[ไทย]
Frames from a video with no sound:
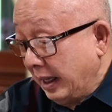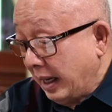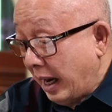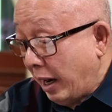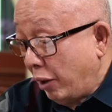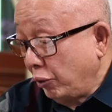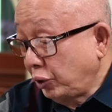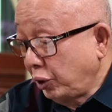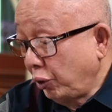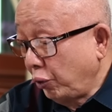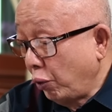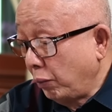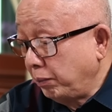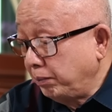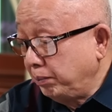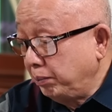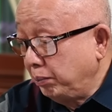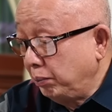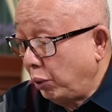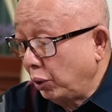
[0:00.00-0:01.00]
เอาสรุป
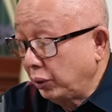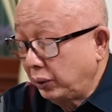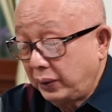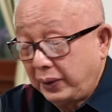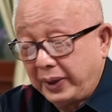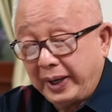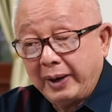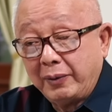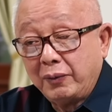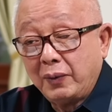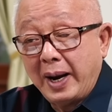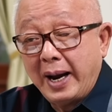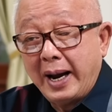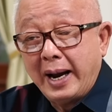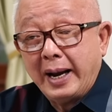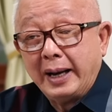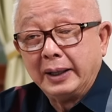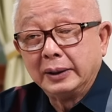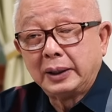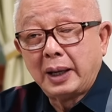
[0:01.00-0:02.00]
บทเรียนว่า
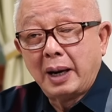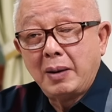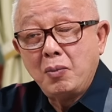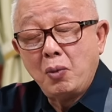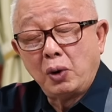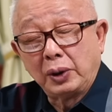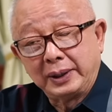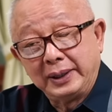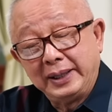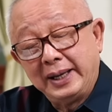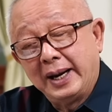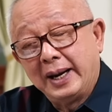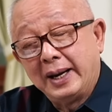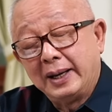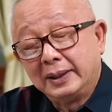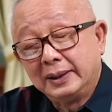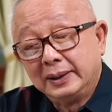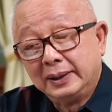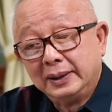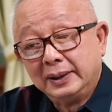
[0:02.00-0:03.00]
ทั้งหมดเนี่ย
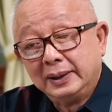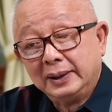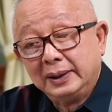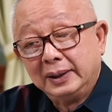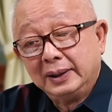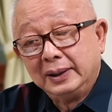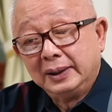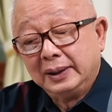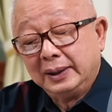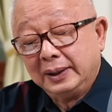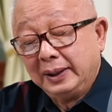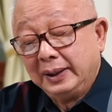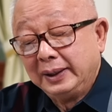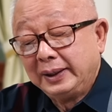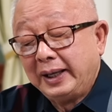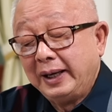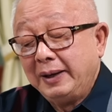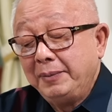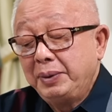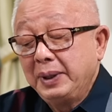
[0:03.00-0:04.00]

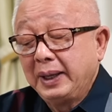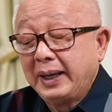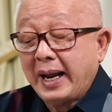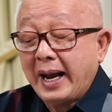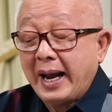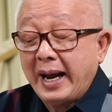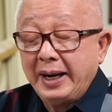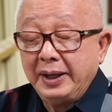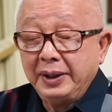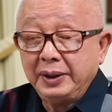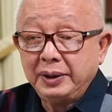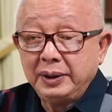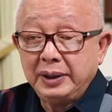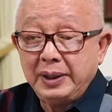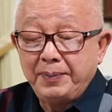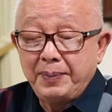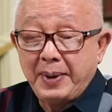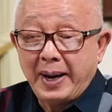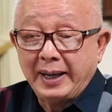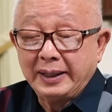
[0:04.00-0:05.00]
กินเพื่อนายชิ
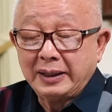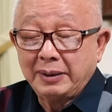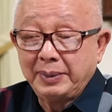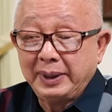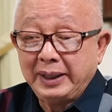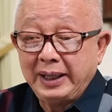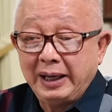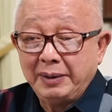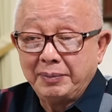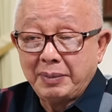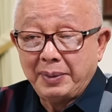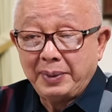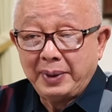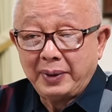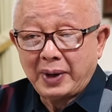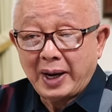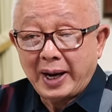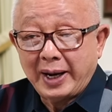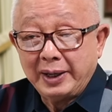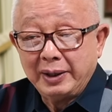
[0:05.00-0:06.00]
บหายทั้งประเทศไม่เป็น
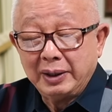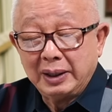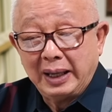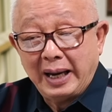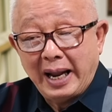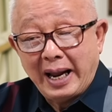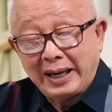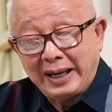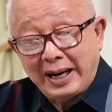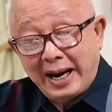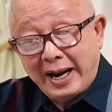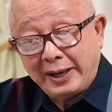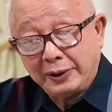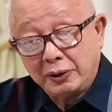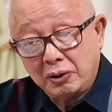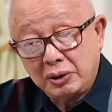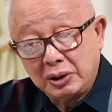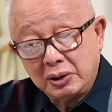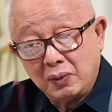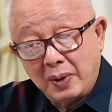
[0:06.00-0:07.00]
ไรหลักการ
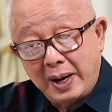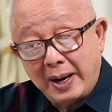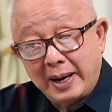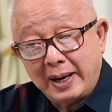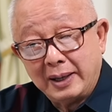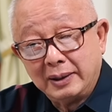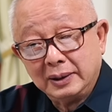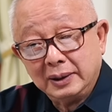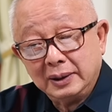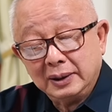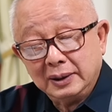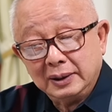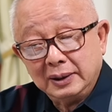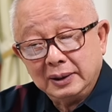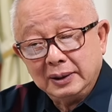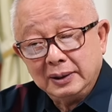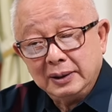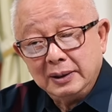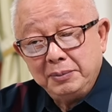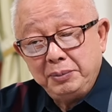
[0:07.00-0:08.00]
ก็คือว่า
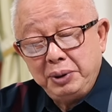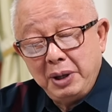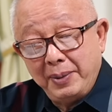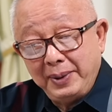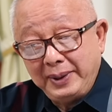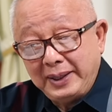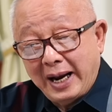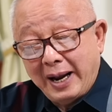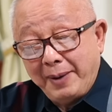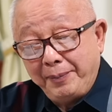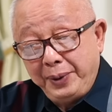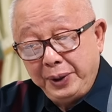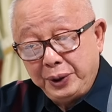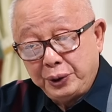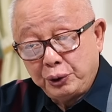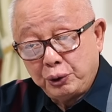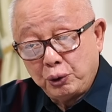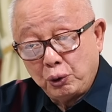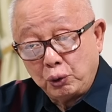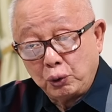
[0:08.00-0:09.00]
เพื่อเป็นการพิ
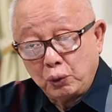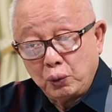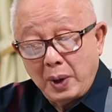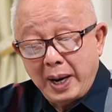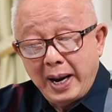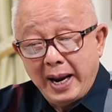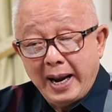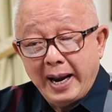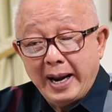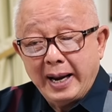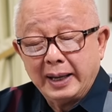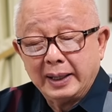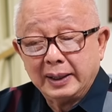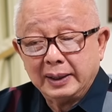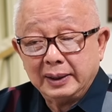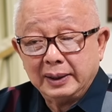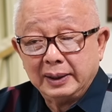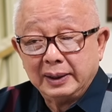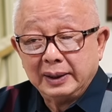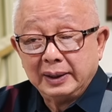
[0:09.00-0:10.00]
สูจน์ว่า
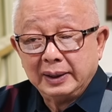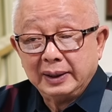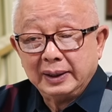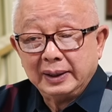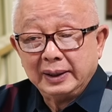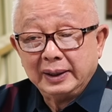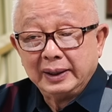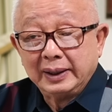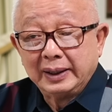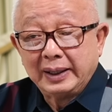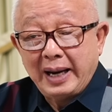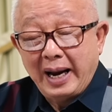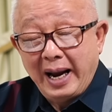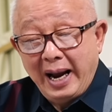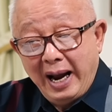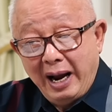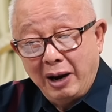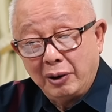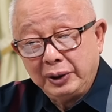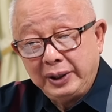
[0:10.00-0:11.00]

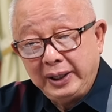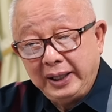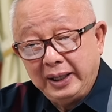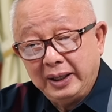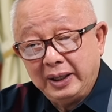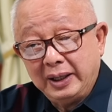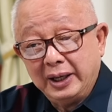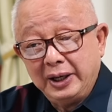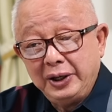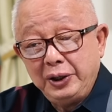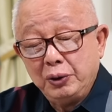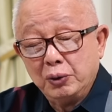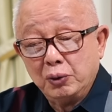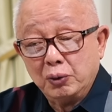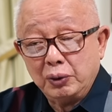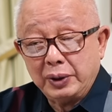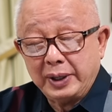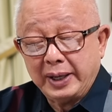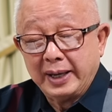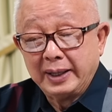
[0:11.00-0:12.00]
ข้าวที่เหลืออยู่
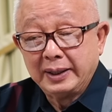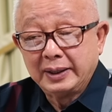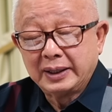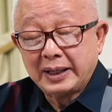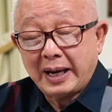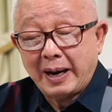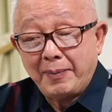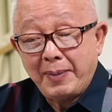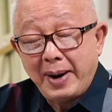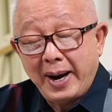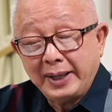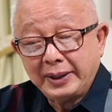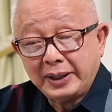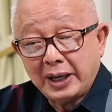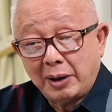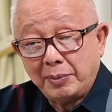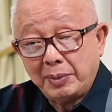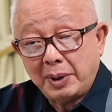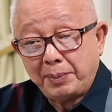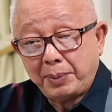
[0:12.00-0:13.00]
เนี่ยสามารถจะ
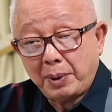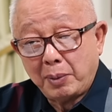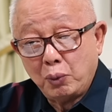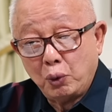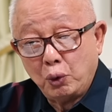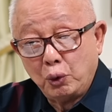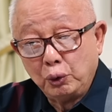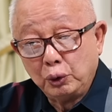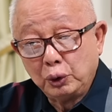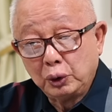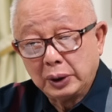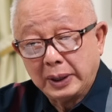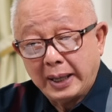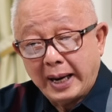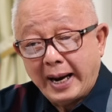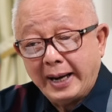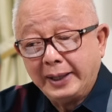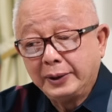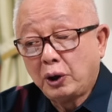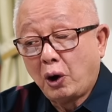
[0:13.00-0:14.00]
เอามาประมูล
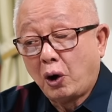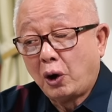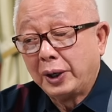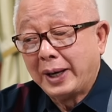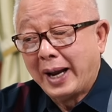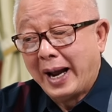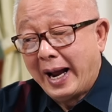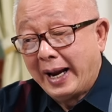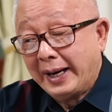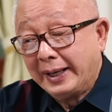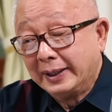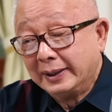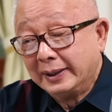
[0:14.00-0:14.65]
ขายต่อได้